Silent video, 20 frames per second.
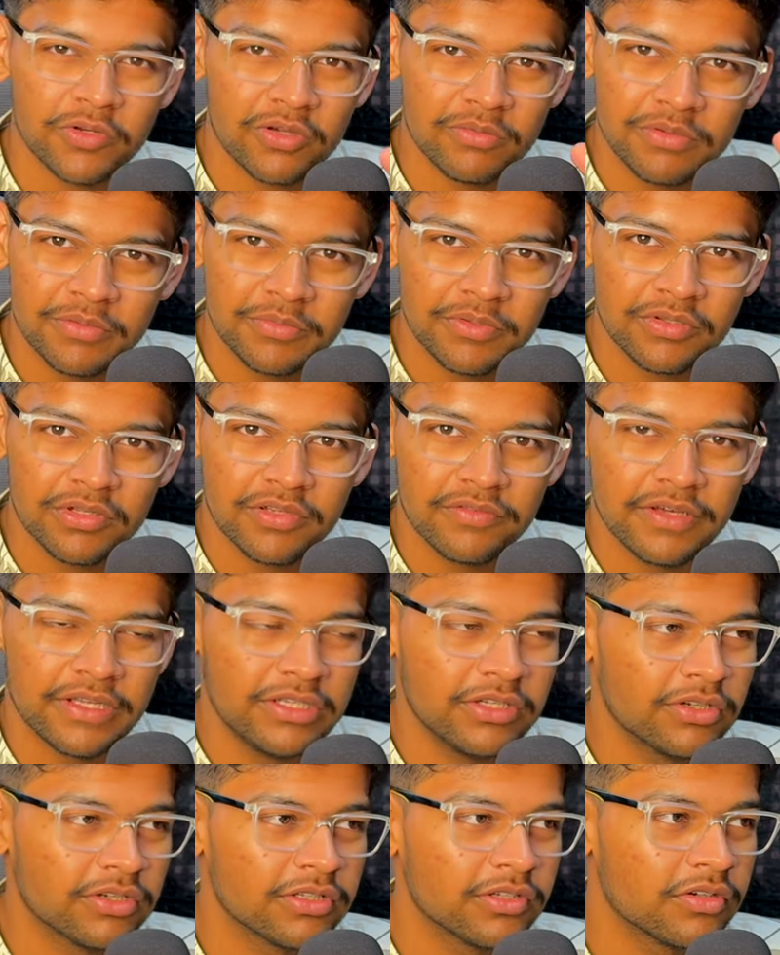प्रॉब्लम नहीं होने
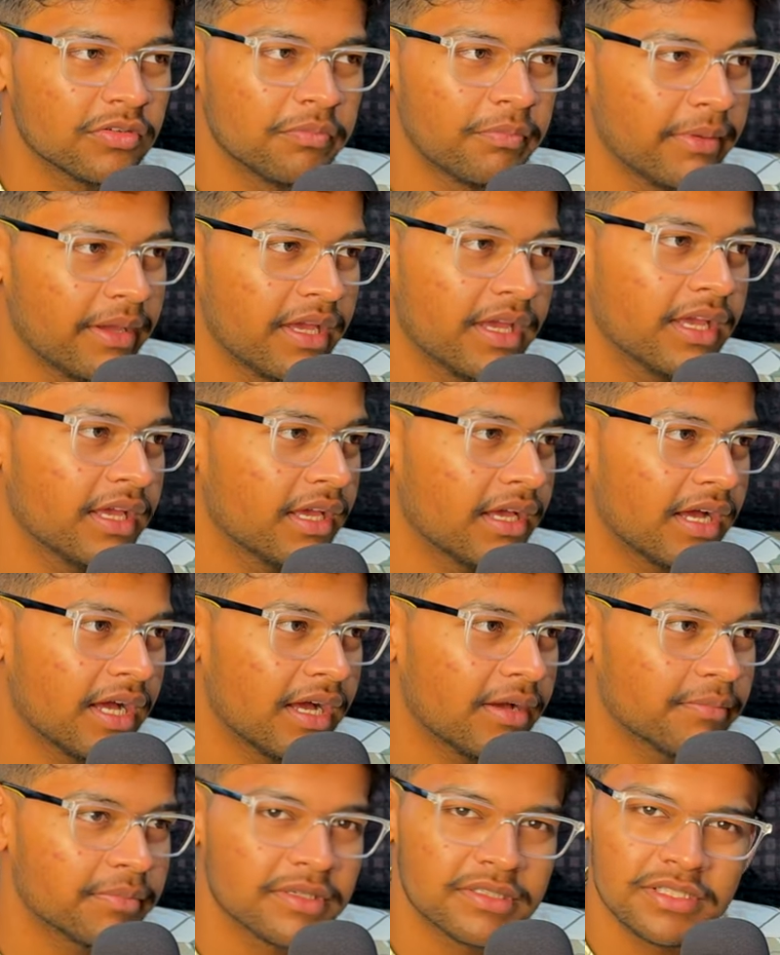वाली और देखो मैं
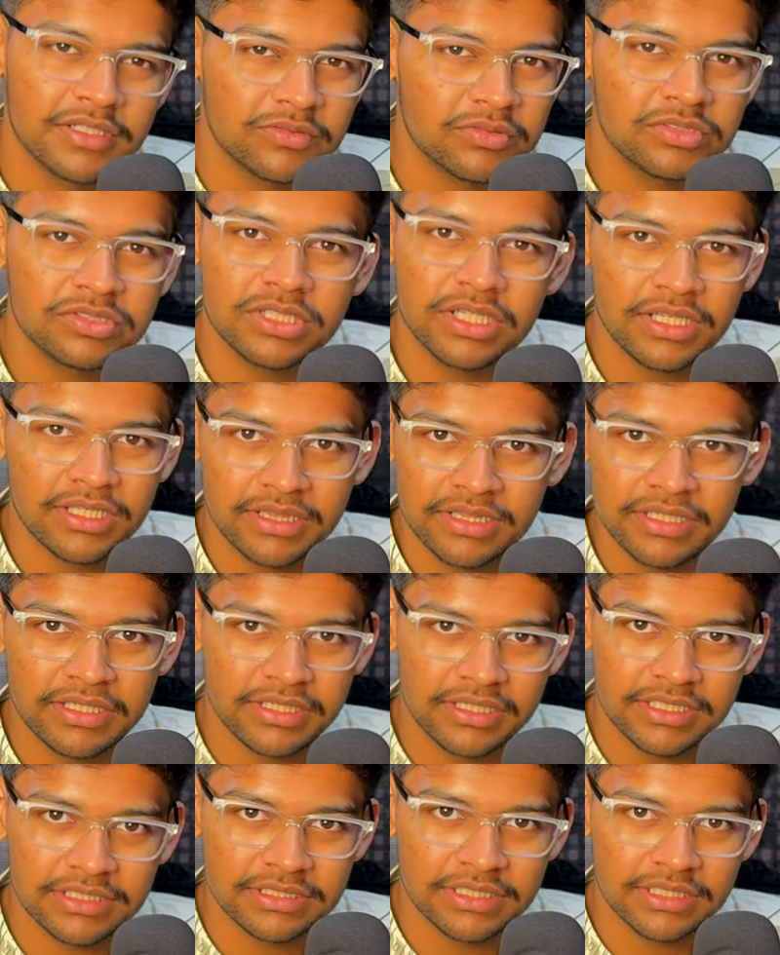आपके साथ कुछ गलत नहीं
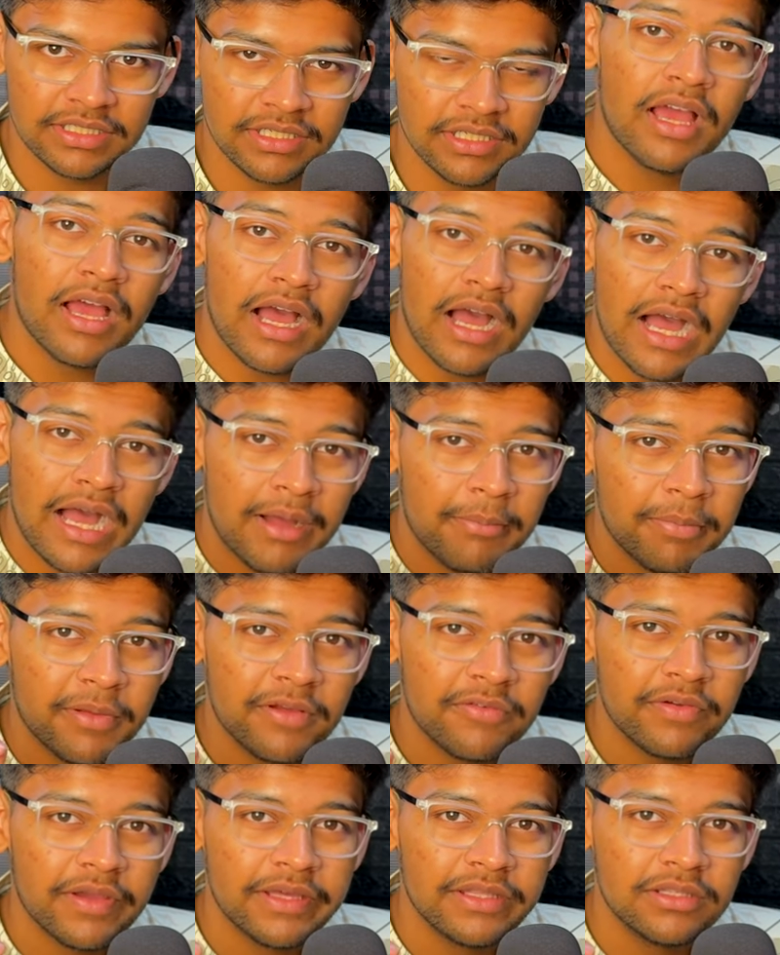करना चाहता आपका
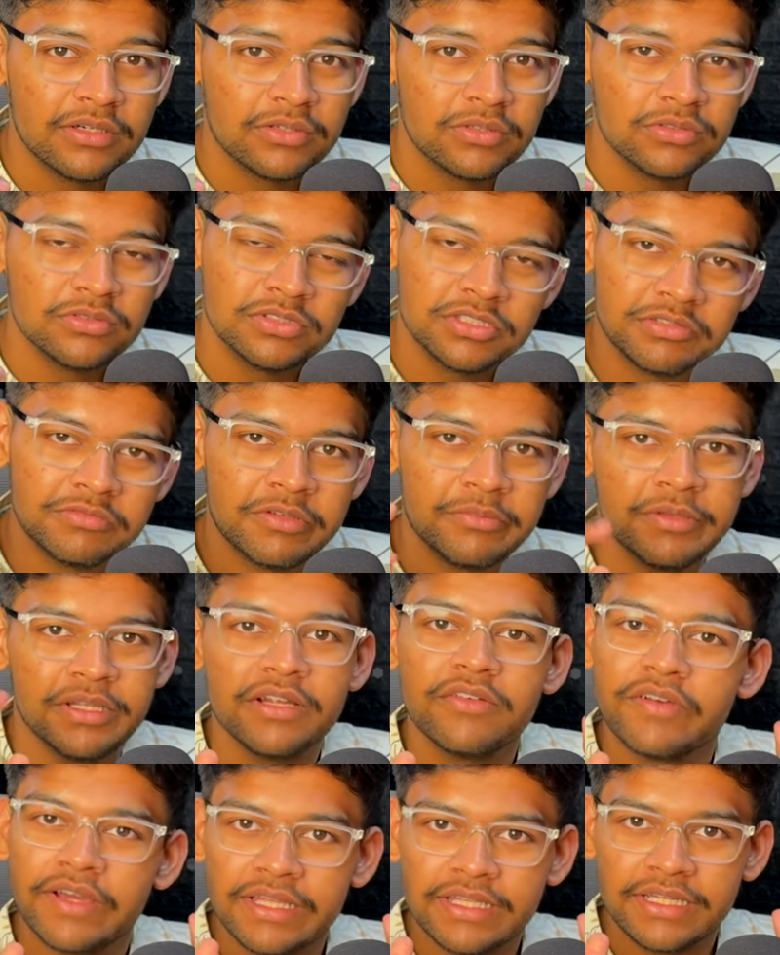फ़ायदा हो उसी में मेरा
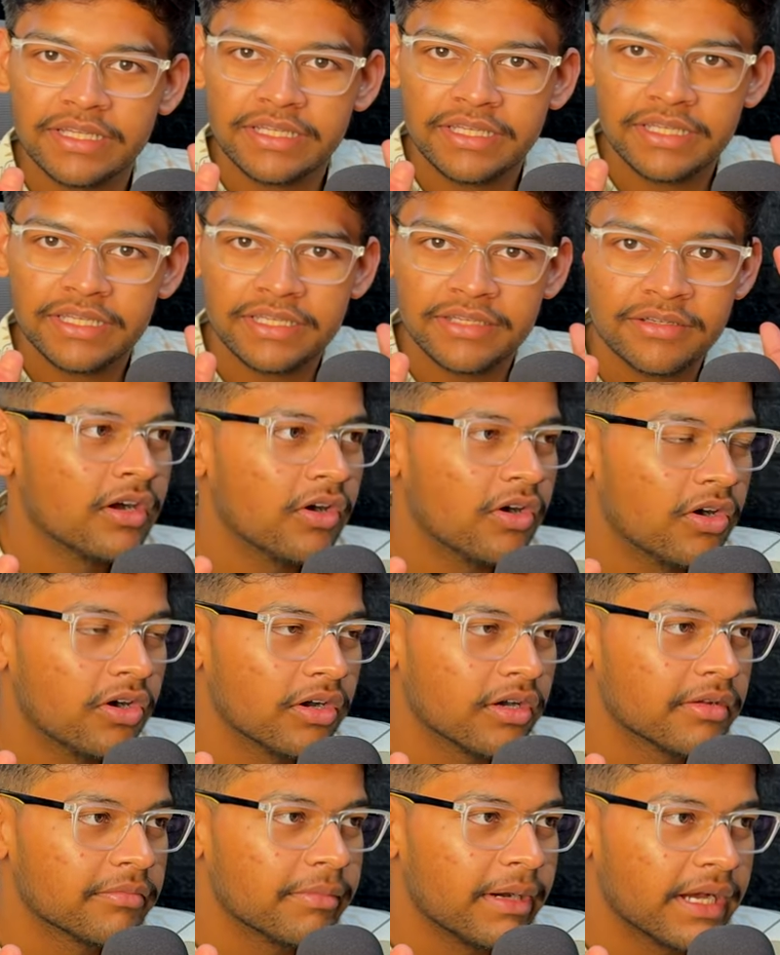फ़ायदा है ठीक है
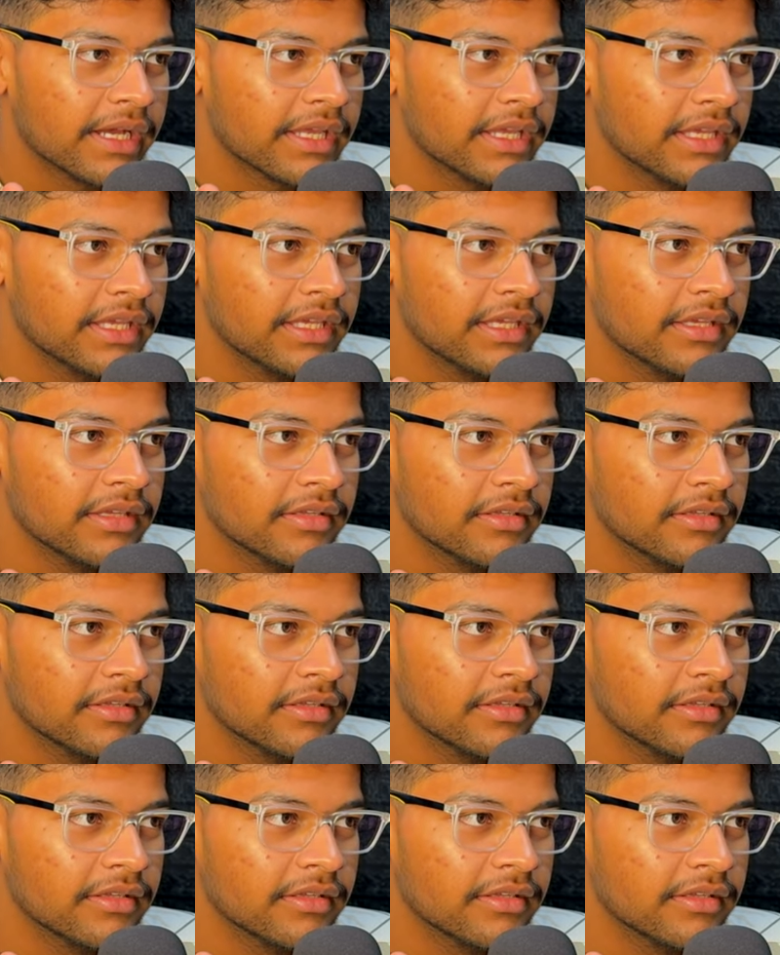और बाकी